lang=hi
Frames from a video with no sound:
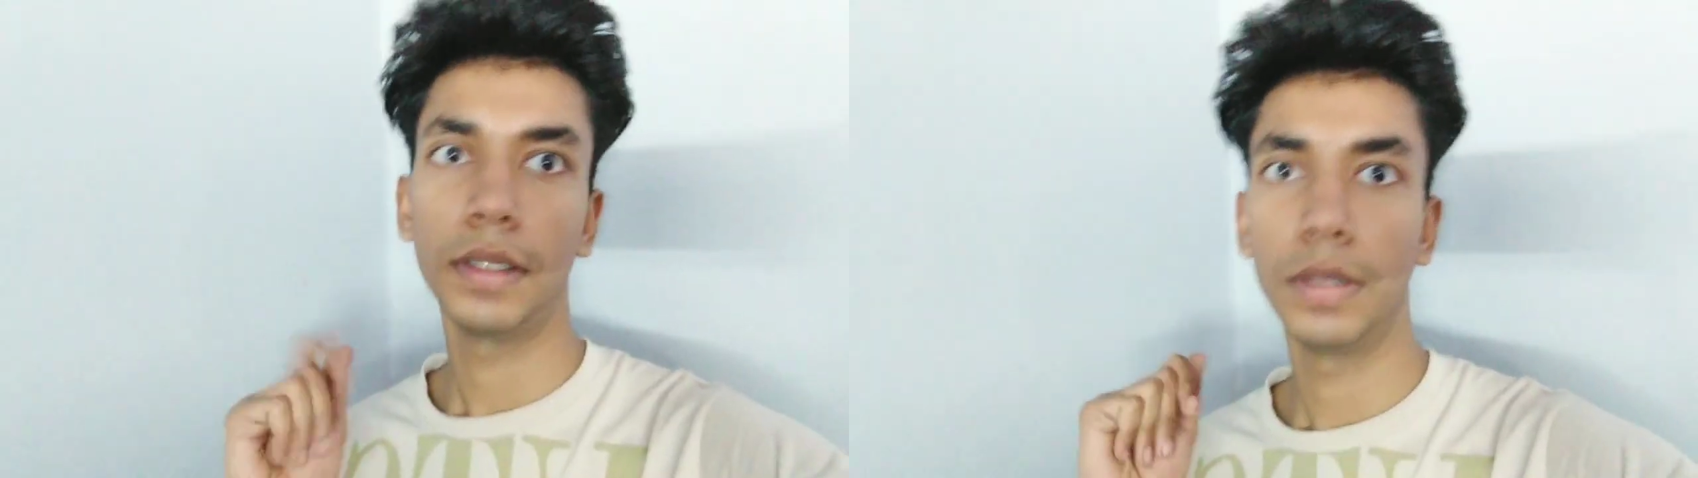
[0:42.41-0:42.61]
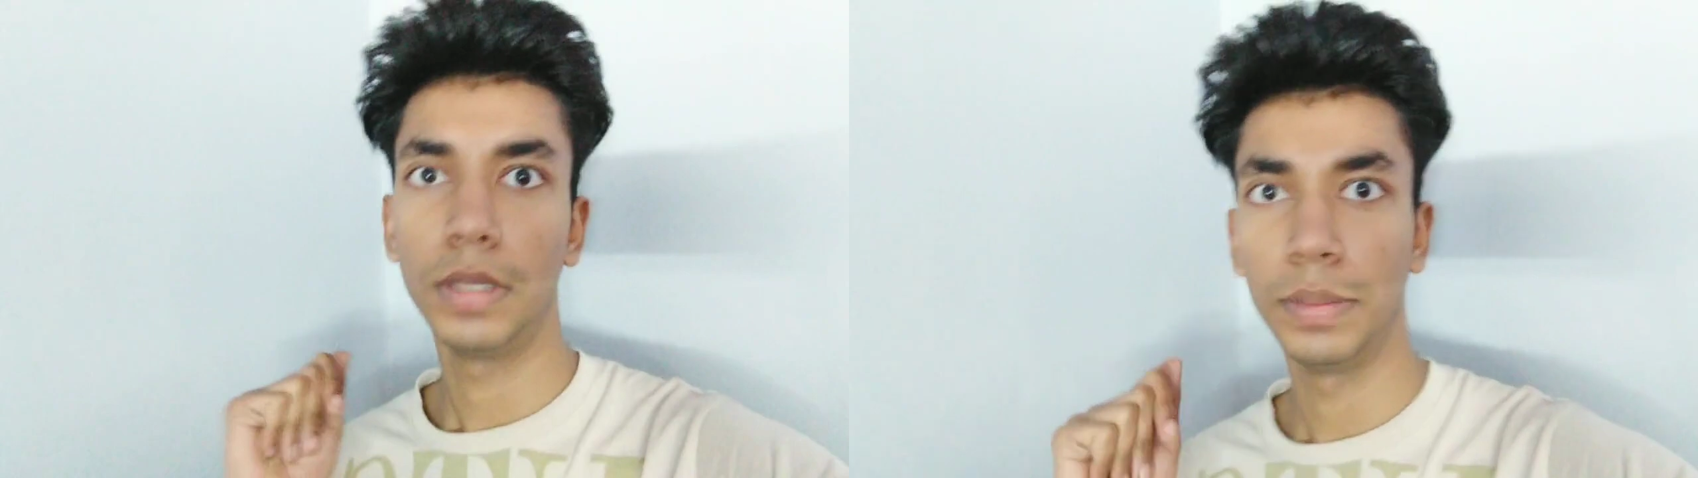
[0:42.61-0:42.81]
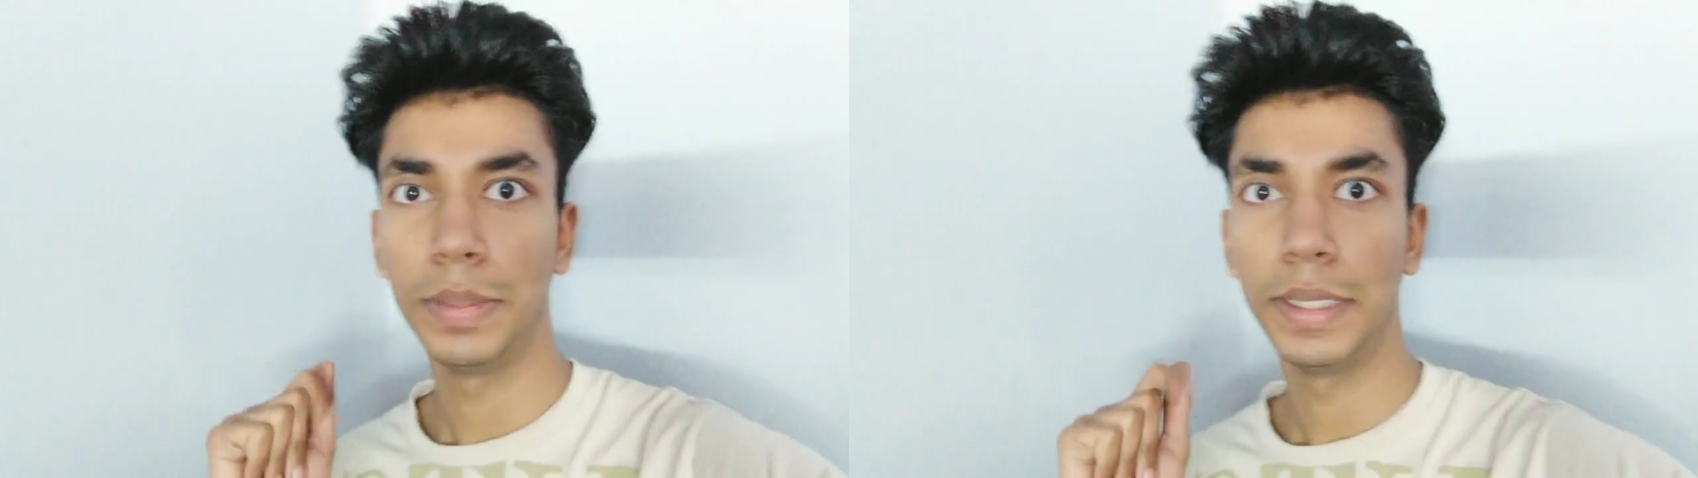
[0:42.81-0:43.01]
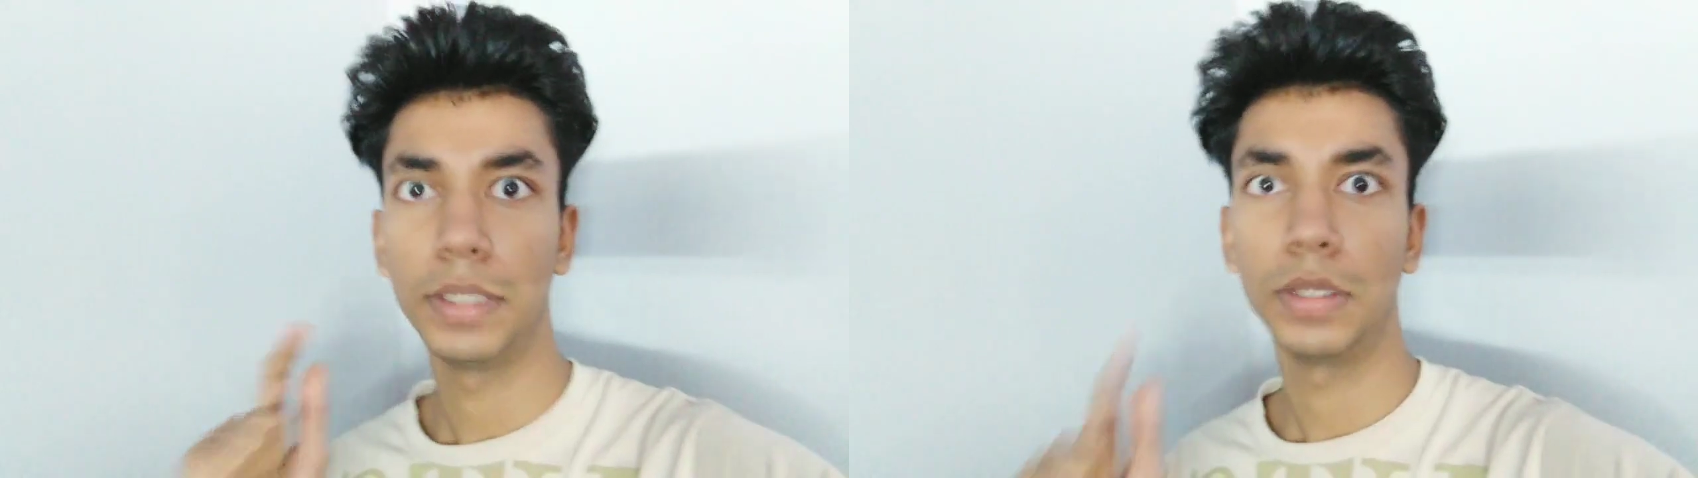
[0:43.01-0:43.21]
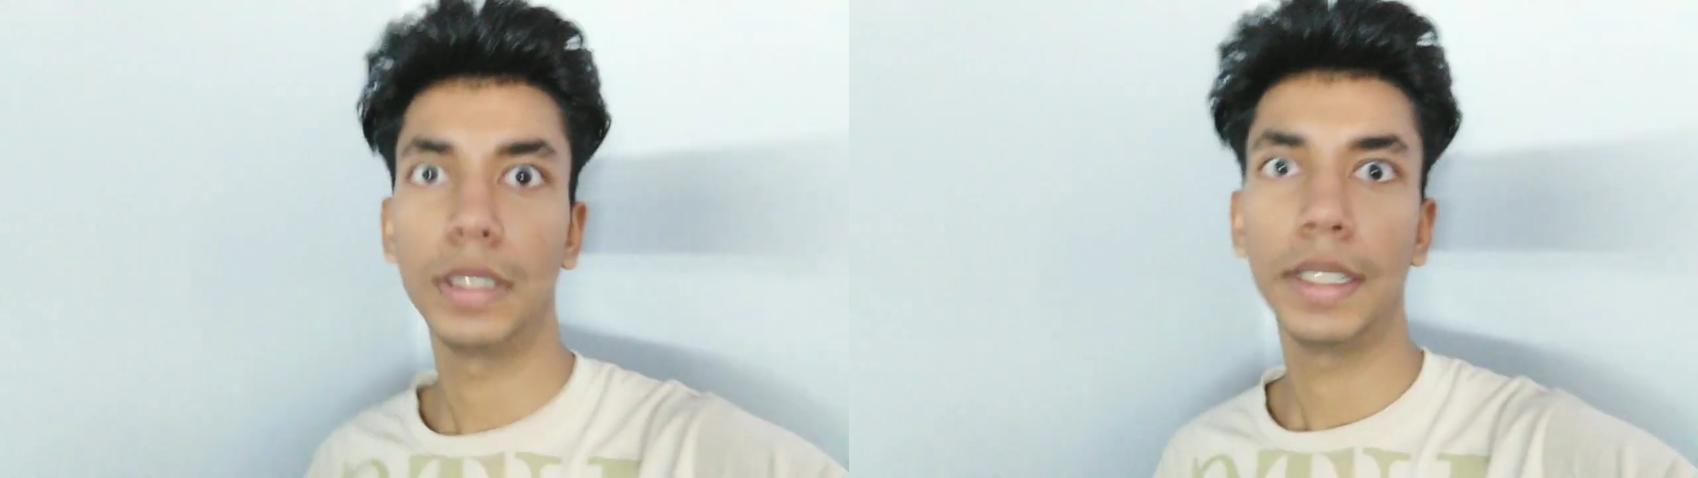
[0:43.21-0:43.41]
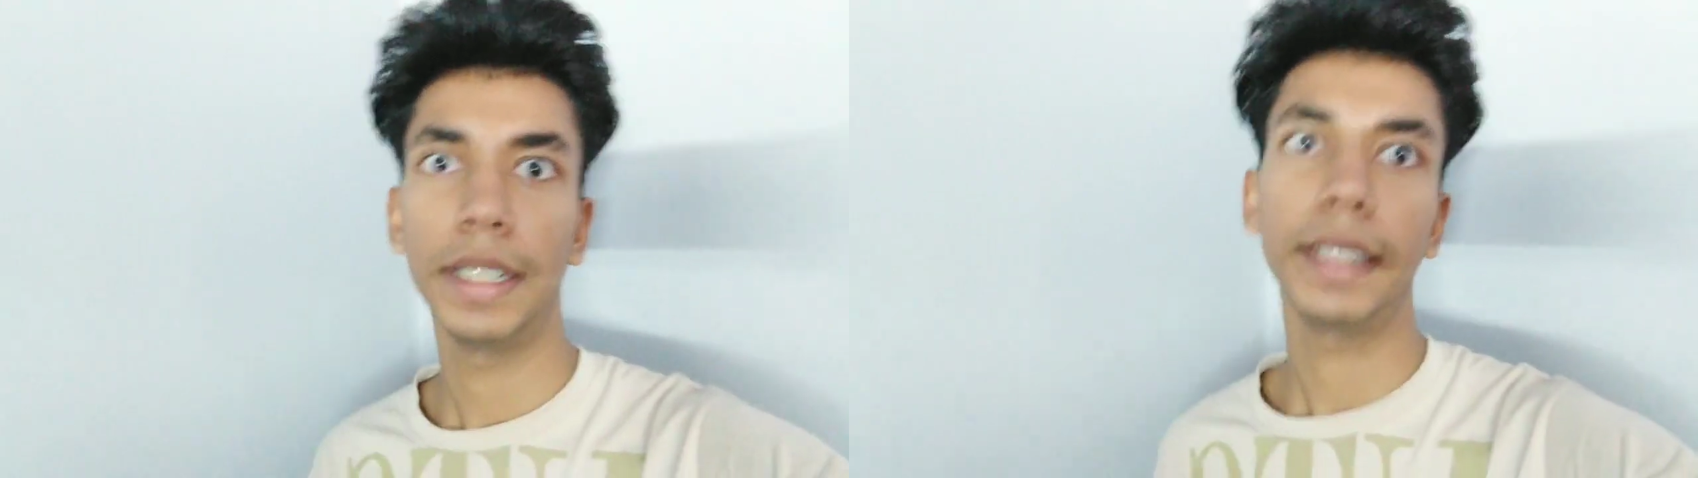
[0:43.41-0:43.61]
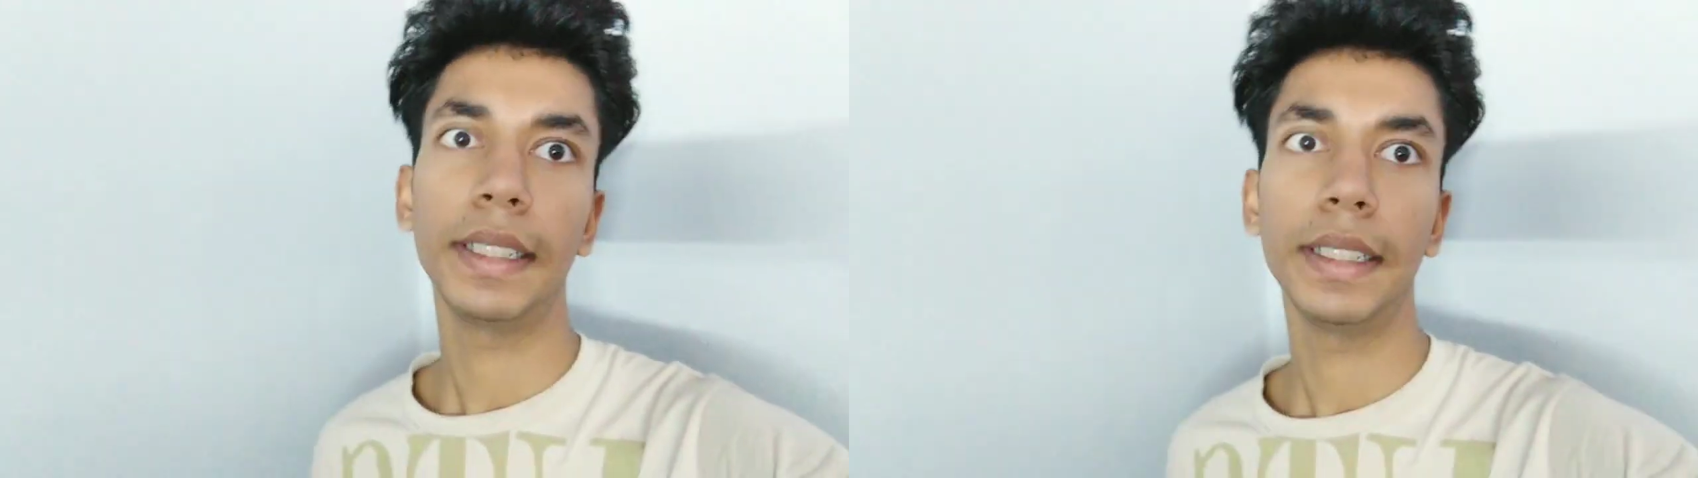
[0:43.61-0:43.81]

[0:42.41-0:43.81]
तो मैंने सोचा है कि